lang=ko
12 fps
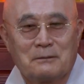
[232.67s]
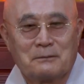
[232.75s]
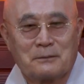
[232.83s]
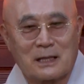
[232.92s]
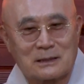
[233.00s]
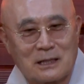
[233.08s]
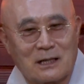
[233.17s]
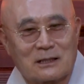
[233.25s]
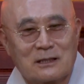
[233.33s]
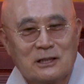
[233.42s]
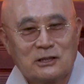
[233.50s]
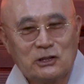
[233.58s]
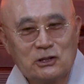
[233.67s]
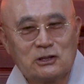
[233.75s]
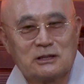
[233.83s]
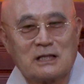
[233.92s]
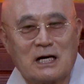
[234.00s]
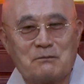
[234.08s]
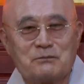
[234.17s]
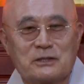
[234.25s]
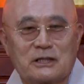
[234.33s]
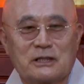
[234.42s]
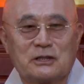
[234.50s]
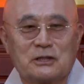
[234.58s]
만약 싫은
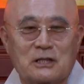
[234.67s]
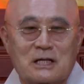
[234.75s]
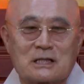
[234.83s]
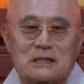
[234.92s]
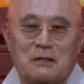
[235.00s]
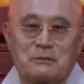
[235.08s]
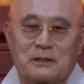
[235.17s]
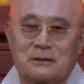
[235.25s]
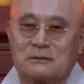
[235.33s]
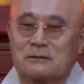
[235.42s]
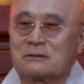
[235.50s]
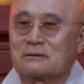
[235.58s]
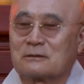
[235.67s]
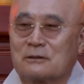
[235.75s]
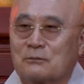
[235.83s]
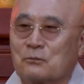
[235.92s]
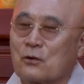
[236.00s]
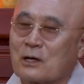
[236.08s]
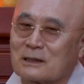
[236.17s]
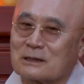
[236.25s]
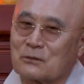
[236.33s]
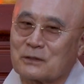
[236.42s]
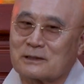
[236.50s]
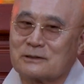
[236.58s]
감정이 일어난다면 뭐가
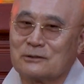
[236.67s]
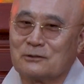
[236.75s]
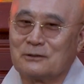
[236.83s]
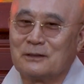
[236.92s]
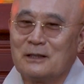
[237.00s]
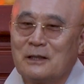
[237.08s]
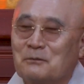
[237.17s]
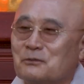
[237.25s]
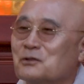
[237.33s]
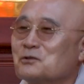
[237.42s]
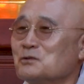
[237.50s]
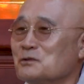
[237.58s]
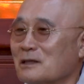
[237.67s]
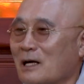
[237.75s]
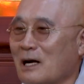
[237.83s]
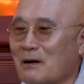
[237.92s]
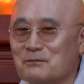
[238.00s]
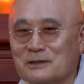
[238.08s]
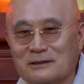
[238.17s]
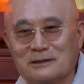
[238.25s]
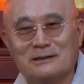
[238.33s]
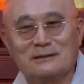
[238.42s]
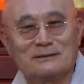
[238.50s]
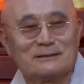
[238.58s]
나오겠죠? 미운
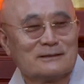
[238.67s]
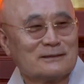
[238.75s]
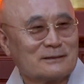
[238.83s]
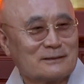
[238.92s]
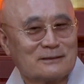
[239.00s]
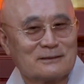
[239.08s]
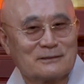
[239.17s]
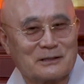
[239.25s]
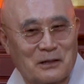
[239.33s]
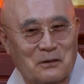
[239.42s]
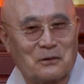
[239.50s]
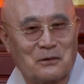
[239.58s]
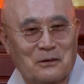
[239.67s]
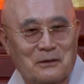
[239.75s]
감정이 되고